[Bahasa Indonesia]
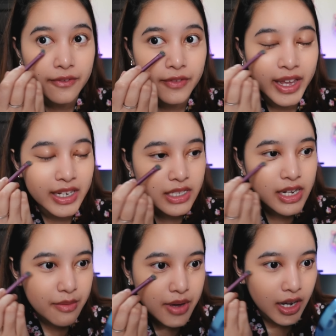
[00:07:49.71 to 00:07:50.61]
flash
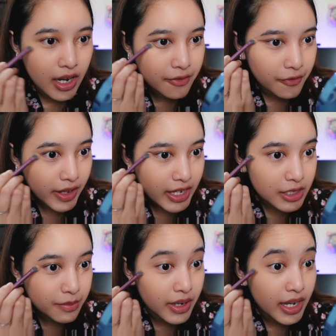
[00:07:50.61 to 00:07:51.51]
dia bakalan
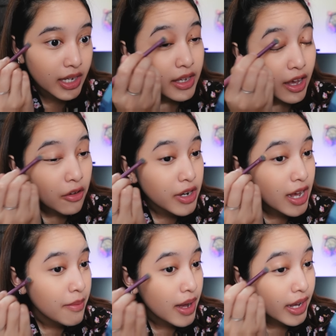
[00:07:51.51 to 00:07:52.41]
flashback kayak aku udah
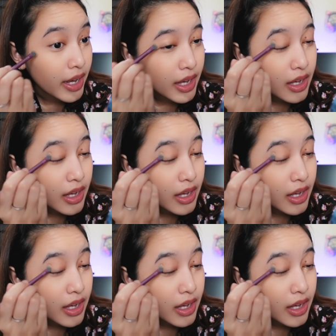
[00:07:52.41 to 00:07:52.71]
pakai